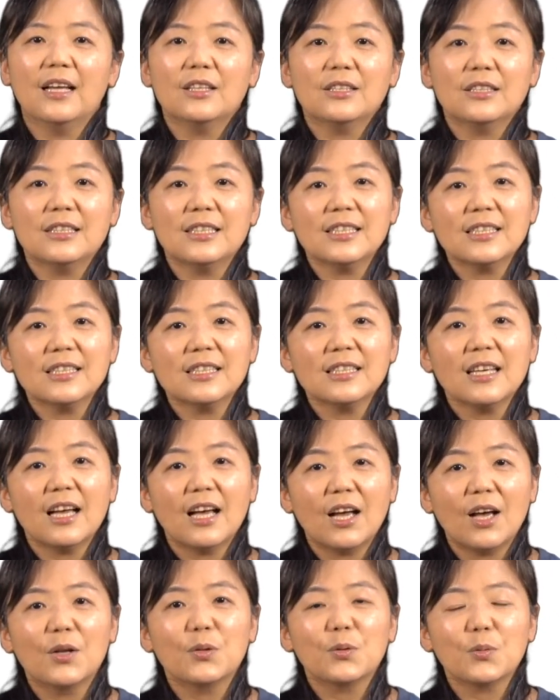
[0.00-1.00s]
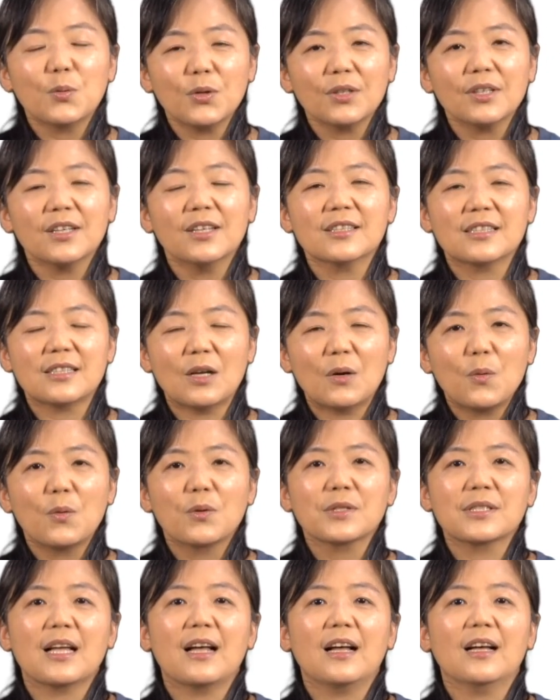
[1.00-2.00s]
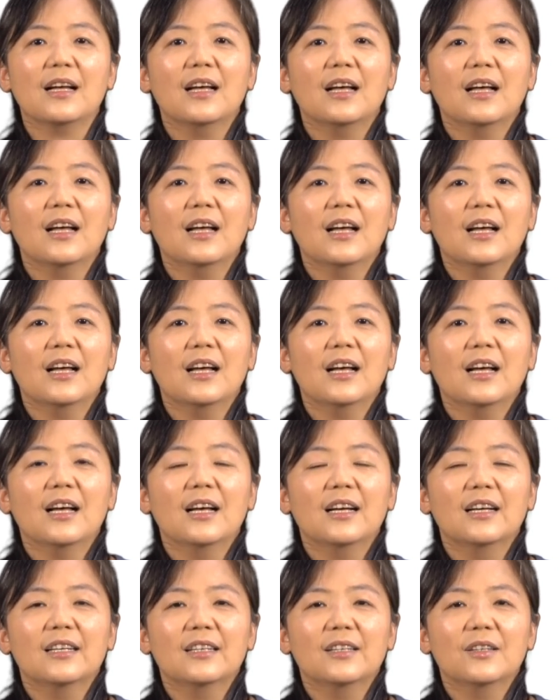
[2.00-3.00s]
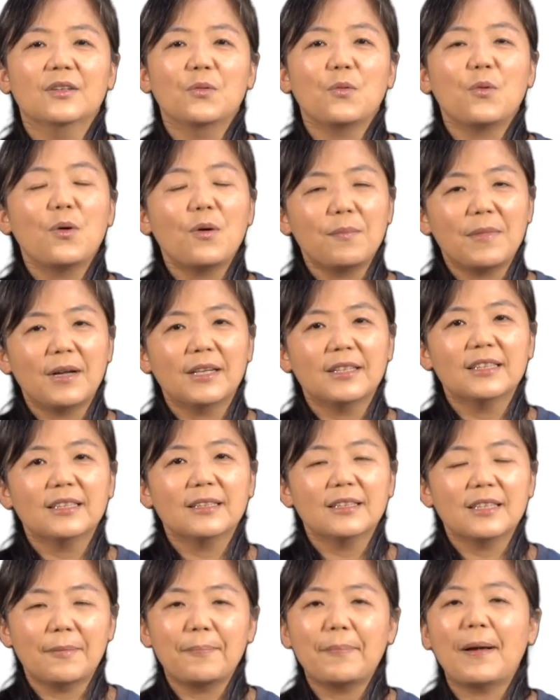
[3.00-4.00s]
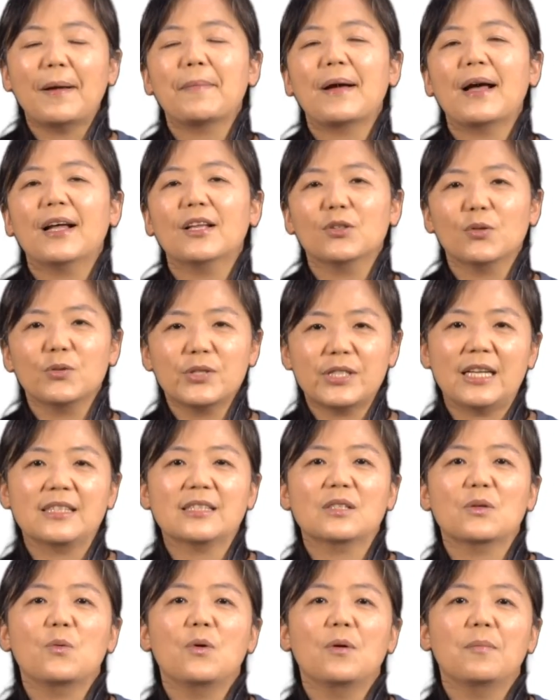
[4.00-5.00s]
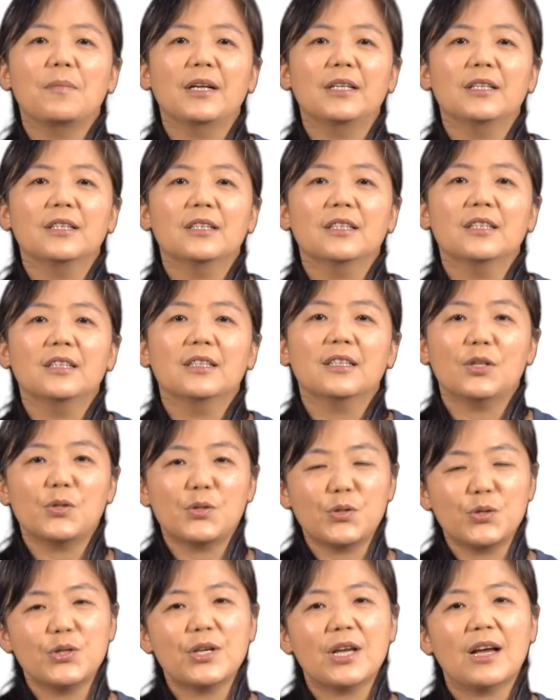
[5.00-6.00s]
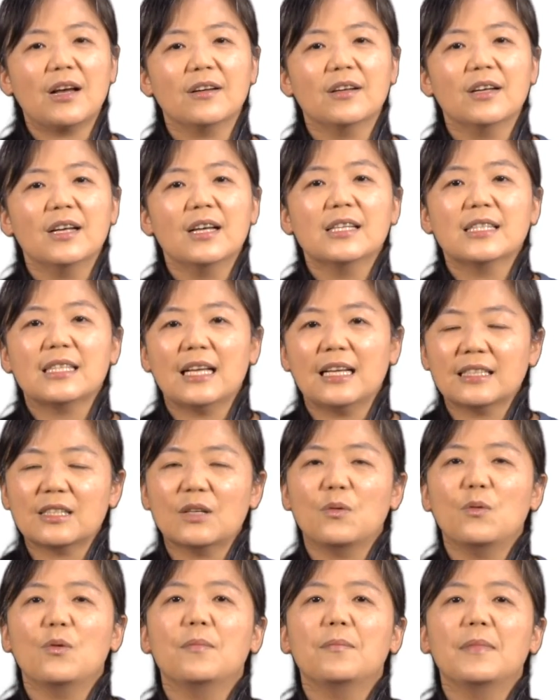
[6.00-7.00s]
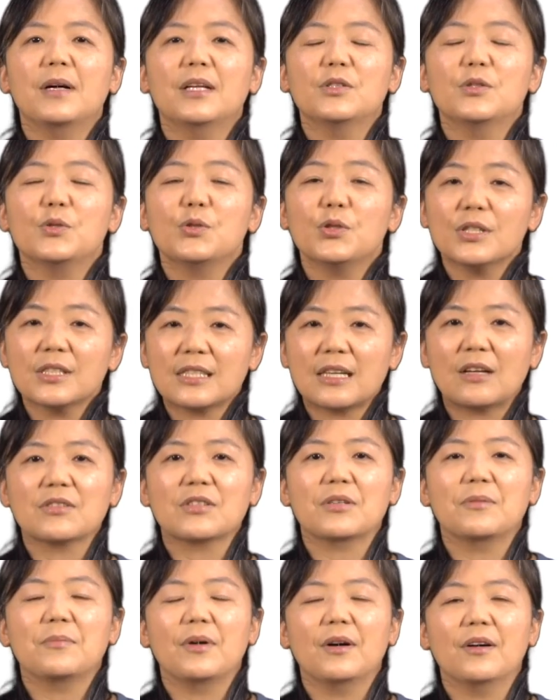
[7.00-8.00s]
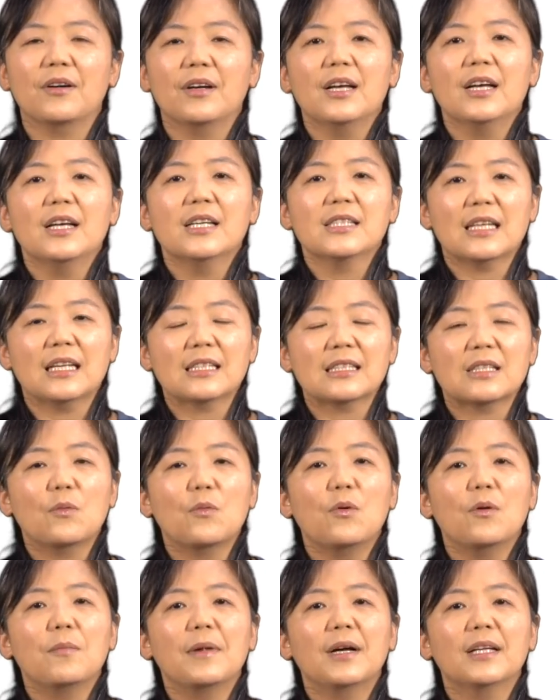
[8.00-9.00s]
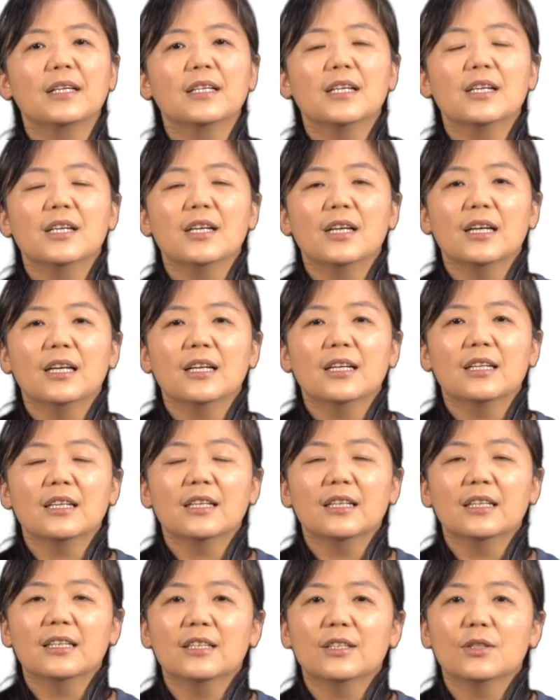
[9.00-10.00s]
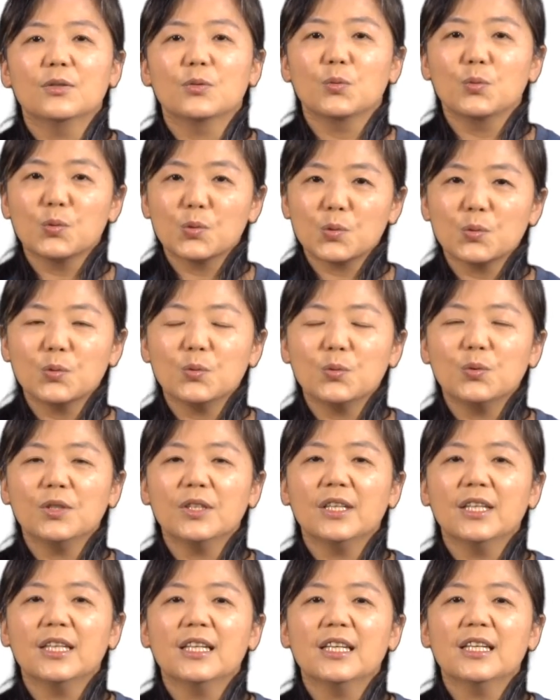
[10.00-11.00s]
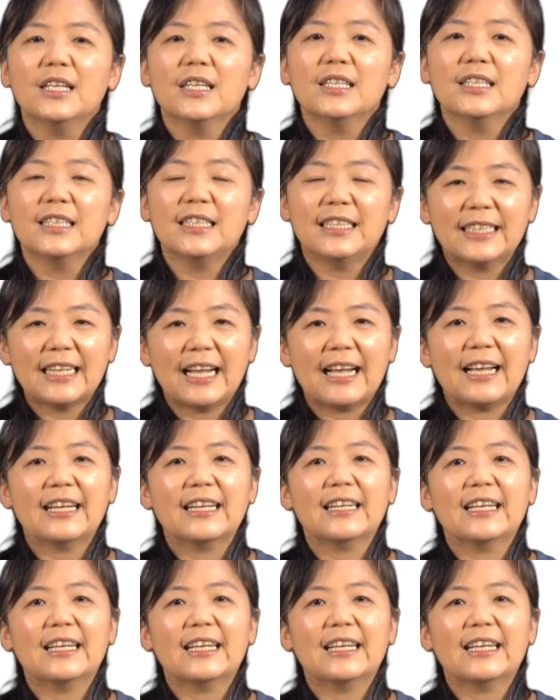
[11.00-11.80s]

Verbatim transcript: 其实很多的生活上，我们的妈妈都想着我们的需要，想着我们缺少什么，想着我们。读书，期待